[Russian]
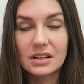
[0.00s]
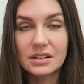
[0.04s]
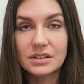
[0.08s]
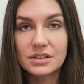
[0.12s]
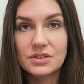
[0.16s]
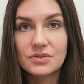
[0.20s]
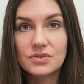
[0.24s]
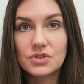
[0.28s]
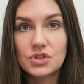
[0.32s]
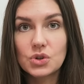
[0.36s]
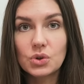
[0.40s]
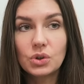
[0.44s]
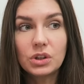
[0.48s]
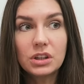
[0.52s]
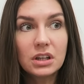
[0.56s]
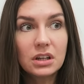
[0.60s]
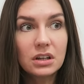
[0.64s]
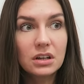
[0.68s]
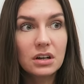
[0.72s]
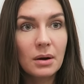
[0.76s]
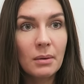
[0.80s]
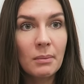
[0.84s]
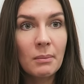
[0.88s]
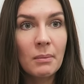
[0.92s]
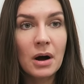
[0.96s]

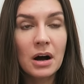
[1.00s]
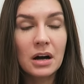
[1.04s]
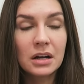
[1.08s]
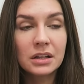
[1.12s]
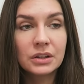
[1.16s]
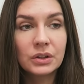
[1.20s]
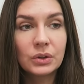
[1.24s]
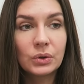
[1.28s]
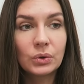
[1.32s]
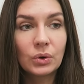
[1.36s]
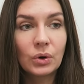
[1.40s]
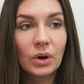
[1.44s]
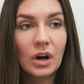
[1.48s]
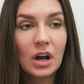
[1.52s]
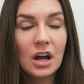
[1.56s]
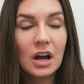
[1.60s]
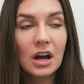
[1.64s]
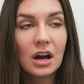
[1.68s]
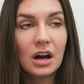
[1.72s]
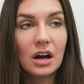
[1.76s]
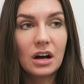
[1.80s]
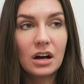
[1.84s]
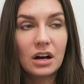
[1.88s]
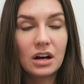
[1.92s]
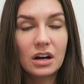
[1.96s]
девчонок, команду,
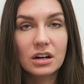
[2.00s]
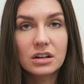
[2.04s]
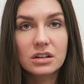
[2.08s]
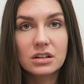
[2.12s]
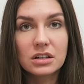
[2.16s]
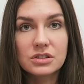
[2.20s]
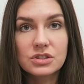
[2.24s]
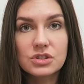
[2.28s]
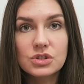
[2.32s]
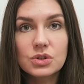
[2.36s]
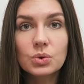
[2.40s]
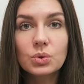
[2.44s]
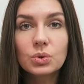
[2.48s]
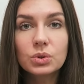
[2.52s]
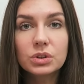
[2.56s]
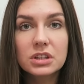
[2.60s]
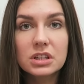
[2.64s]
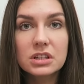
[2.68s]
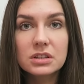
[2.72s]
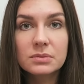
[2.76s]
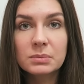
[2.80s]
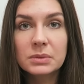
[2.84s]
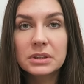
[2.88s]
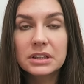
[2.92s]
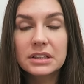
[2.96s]
а,
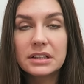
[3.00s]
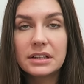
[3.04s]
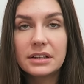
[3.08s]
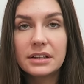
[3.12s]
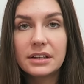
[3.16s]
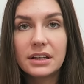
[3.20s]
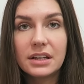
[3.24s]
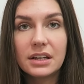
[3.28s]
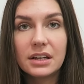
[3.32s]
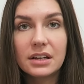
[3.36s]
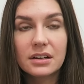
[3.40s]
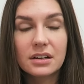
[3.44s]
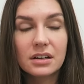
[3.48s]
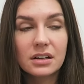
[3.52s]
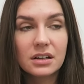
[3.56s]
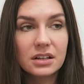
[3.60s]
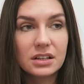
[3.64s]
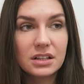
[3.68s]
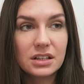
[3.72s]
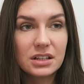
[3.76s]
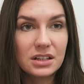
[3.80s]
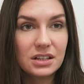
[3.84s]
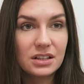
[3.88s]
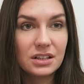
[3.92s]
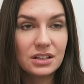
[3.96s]
конструктора
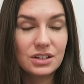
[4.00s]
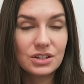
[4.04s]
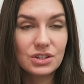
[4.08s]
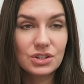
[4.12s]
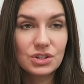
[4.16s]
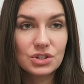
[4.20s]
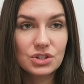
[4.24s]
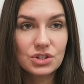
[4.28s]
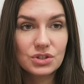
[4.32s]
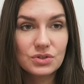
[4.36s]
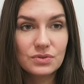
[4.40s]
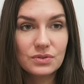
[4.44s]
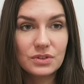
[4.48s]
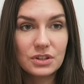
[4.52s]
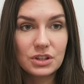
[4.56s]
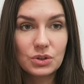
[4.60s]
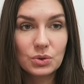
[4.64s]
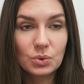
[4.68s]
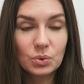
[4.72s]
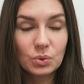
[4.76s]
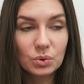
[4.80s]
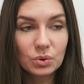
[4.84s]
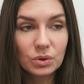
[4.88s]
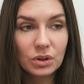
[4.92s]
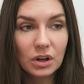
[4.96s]
модельера и
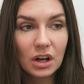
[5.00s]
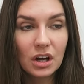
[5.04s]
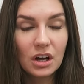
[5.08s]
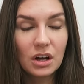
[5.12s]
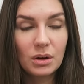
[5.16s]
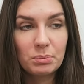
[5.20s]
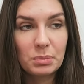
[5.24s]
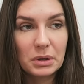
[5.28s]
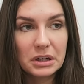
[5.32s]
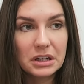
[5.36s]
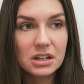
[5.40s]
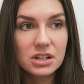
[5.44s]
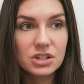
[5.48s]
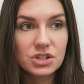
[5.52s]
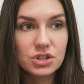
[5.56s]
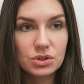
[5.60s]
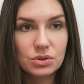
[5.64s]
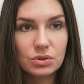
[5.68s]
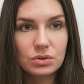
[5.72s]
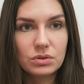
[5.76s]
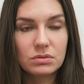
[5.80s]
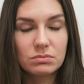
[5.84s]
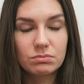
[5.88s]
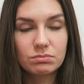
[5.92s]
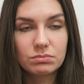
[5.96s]
швею. Пока
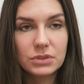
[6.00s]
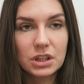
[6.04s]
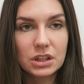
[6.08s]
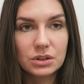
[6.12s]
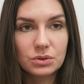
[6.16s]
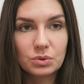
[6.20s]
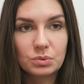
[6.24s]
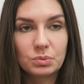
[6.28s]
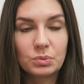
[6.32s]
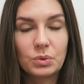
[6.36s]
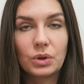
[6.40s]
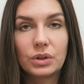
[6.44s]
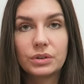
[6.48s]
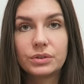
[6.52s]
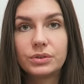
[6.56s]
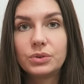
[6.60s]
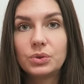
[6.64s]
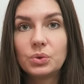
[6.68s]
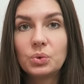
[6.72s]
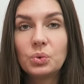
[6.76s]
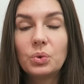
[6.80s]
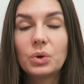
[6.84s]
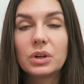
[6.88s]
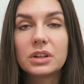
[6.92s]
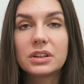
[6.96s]
что, я думаю,
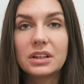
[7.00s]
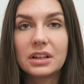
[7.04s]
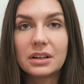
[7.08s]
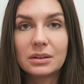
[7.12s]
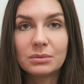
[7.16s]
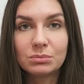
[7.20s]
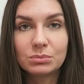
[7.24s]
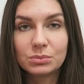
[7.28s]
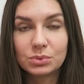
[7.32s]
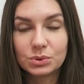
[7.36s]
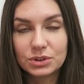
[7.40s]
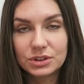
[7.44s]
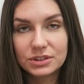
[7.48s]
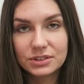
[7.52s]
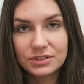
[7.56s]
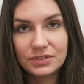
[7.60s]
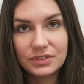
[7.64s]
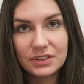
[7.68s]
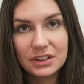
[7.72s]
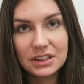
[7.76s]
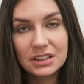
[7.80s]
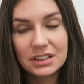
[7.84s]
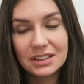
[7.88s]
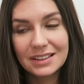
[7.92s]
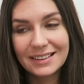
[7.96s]
одну, а там будет
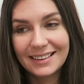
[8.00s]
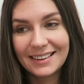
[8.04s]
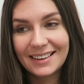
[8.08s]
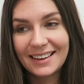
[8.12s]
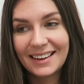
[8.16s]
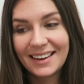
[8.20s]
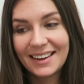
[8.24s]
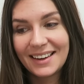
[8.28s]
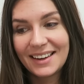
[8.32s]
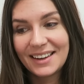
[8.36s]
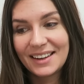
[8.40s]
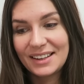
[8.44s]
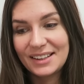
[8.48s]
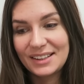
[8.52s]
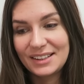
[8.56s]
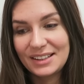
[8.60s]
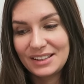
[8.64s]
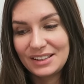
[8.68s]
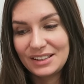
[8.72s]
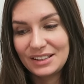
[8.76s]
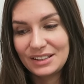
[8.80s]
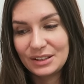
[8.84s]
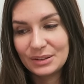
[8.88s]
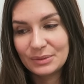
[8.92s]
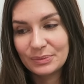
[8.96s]
видно.
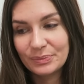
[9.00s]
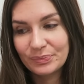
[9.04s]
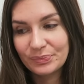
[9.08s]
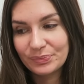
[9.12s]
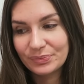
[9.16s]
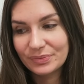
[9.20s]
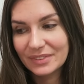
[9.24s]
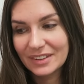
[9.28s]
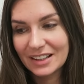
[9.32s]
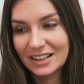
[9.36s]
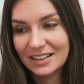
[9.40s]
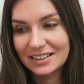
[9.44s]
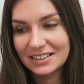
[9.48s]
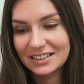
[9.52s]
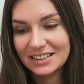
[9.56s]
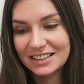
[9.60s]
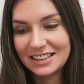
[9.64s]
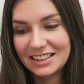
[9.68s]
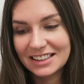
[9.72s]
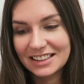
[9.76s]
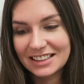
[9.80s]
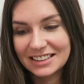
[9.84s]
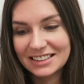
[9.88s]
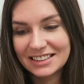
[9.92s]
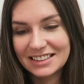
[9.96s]
И а,
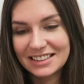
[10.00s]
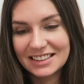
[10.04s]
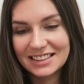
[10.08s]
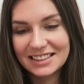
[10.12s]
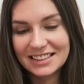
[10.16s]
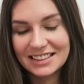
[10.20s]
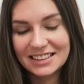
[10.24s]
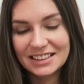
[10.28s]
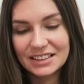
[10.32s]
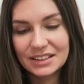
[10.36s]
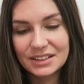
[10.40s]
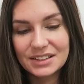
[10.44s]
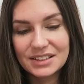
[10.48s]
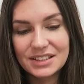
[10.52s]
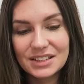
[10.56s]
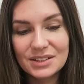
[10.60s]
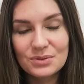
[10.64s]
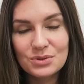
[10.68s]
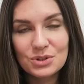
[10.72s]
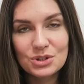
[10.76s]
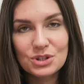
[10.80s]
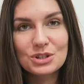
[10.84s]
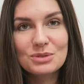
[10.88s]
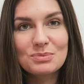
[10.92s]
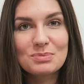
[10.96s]
некоторые
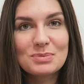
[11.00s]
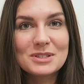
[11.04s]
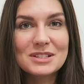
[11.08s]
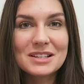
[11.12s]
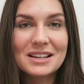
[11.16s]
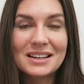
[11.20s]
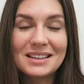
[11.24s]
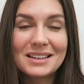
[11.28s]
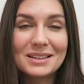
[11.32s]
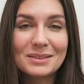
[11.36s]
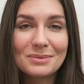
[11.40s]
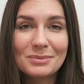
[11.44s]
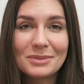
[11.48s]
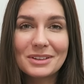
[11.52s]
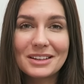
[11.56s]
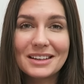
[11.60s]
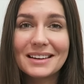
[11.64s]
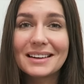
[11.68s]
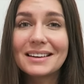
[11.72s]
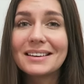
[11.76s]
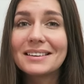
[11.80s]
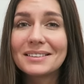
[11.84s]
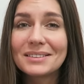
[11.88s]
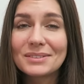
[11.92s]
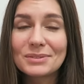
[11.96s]
девушки писали
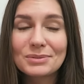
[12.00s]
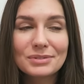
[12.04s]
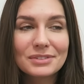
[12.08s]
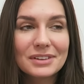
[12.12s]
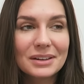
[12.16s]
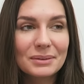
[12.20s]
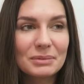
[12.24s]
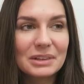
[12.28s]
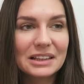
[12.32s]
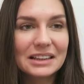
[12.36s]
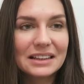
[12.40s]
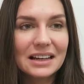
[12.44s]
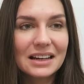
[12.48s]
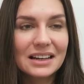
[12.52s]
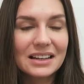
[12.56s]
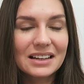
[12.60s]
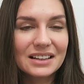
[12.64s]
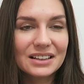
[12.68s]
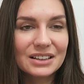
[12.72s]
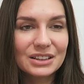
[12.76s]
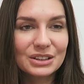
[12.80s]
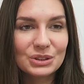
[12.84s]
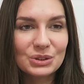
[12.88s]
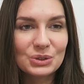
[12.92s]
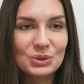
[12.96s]
мне в
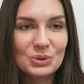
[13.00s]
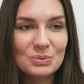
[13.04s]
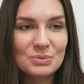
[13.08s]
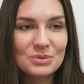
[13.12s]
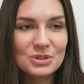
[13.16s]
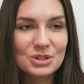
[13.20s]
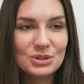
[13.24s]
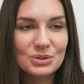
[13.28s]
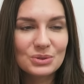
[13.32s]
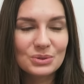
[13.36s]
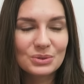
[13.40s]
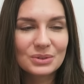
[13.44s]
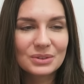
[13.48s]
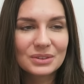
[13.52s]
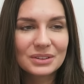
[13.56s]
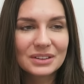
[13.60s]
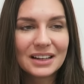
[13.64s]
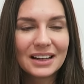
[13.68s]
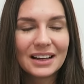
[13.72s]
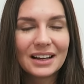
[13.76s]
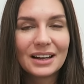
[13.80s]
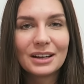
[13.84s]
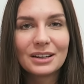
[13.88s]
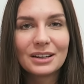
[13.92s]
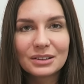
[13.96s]
комментариях о том, что,
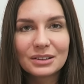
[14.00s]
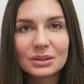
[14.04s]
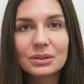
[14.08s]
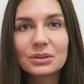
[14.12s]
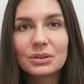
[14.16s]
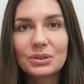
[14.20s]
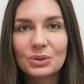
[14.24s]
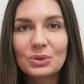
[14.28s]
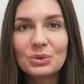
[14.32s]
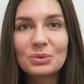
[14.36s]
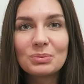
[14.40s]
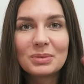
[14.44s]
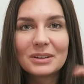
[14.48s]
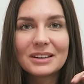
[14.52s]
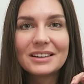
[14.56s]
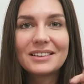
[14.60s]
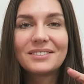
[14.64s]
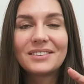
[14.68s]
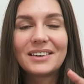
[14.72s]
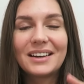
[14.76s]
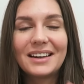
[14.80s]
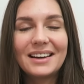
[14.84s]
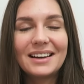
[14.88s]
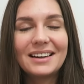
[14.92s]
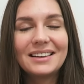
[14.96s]
грубо
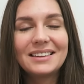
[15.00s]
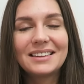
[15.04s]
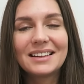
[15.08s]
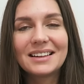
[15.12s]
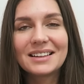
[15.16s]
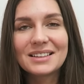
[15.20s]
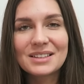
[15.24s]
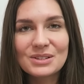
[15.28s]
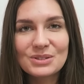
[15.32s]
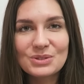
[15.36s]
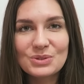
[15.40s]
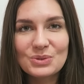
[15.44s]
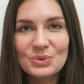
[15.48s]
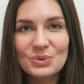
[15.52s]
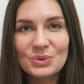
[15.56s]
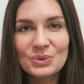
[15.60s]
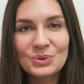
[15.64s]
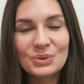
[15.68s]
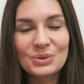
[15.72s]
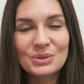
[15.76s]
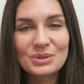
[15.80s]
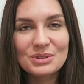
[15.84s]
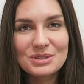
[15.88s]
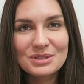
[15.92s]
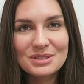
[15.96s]
говоря, да, не суй
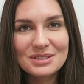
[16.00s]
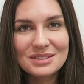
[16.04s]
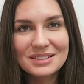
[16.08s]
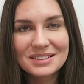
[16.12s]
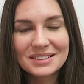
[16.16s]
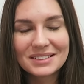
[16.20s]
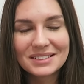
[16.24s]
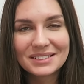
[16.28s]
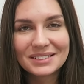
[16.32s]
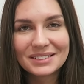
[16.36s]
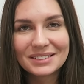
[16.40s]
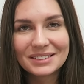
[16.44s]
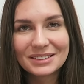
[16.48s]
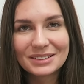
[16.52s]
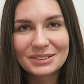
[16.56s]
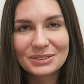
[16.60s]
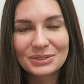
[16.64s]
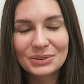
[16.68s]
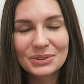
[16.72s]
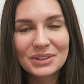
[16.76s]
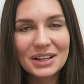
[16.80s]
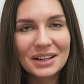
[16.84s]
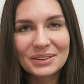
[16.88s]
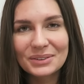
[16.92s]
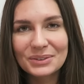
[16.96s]
нос э,
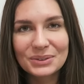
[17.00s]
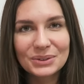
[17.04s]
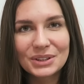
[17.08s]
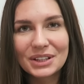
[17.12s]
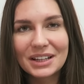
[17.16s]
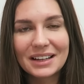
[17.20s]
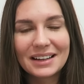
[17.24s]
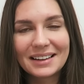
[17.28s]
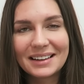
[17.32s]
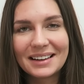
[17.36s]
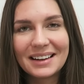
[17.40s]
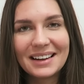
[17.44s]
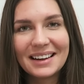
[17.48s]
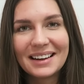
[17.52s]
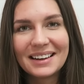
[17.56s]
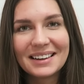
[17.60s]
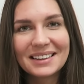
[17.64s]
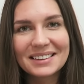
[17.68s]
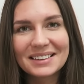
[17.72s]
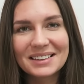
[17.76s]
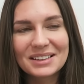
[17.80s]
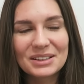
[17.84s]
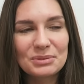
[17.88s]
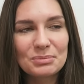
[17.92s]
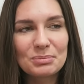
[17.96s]
туда, куда
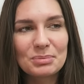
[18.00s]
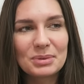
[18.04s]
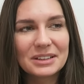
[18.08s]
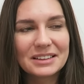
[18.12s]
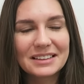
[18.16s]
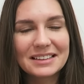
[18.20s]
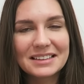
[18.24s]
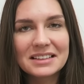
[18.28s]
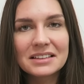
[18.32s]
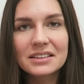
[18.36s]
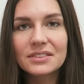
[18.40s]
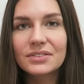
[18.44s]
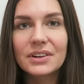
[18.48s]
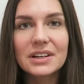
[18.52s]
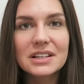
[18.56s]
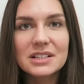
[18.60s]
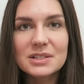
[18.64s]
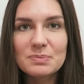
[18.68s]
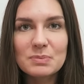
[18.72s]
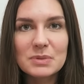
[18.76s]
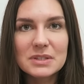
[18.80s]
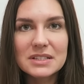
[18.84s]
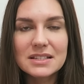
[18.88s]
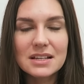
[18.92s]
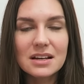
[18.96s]
как бы это не твоя
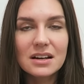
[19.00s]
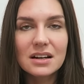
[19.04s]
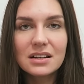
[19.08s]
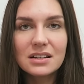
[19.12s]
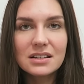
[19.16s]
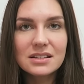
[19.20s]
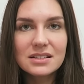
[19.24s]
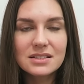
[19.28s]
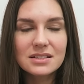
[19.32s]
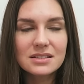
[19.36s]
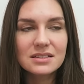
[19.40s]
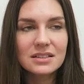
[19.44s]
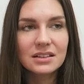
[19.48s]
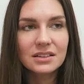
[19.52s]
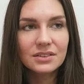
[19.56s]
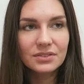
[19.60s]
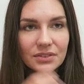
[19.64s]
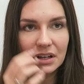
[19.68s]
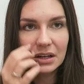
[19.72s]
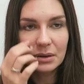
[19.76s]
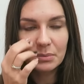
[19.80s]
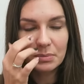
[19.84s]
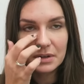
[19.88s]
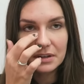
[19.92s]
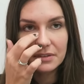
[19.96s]
специальность, не
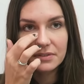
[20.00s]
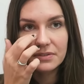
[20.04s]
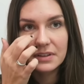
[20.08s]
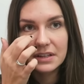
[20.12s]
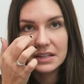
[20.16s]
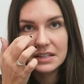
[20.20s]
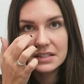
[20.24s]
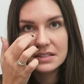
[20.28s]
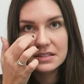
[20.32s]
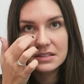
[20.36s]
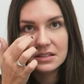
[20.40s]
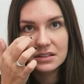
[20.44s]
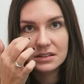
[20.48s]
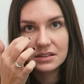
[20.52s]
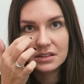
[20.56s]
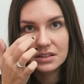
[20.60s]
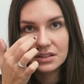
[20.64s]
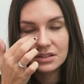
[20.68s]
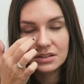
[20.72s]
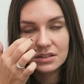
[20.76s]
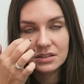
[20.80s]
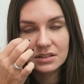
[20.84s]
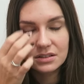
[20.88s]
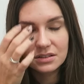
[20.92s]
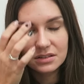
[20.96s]
твоя профессия,
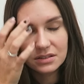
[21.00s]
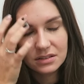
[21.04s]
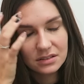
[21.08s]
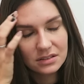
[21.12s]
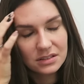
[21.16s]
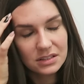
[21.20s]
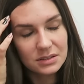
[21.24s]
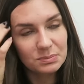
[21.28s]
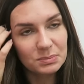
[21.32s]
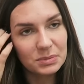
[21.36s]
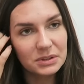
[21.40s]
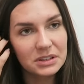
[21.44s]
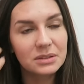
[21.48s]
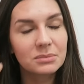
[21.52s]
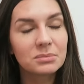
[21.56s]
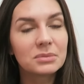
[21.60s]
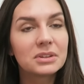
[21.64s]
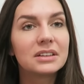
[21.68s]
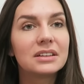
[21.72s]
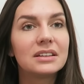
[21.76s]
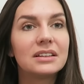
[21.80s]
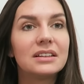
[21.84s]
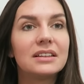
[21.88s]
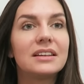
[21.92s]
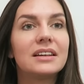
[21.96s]
ты не, ну, типа не
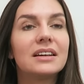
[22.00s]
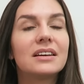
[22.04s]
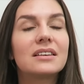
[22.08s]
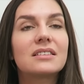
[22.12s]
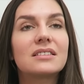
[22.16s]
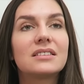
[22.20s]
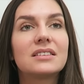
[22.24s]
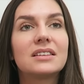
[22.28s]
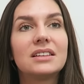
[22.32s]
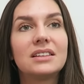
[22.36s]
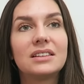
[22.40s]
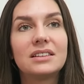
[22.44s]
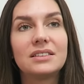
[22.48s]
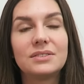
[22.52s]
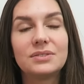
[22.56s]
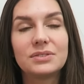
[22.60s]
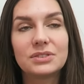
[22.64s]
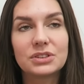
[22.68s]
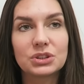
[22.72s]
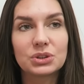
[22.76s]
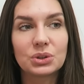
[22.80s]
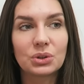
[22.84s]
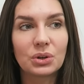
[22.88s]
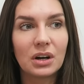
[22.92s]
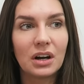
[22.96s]
модельер и
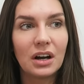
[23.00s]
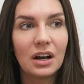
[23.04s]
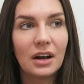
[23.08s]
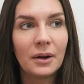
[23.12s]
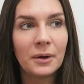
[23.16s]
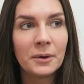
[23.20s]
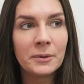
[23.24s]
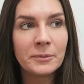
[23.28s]
все.